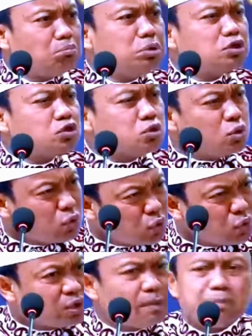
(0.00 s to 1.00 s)

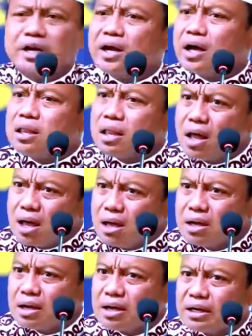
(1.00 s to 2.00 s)
bersyukur kepada
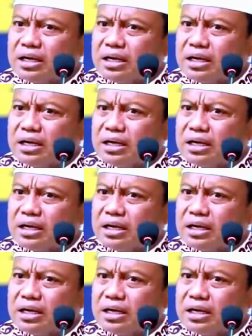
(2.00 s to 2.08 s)
Allah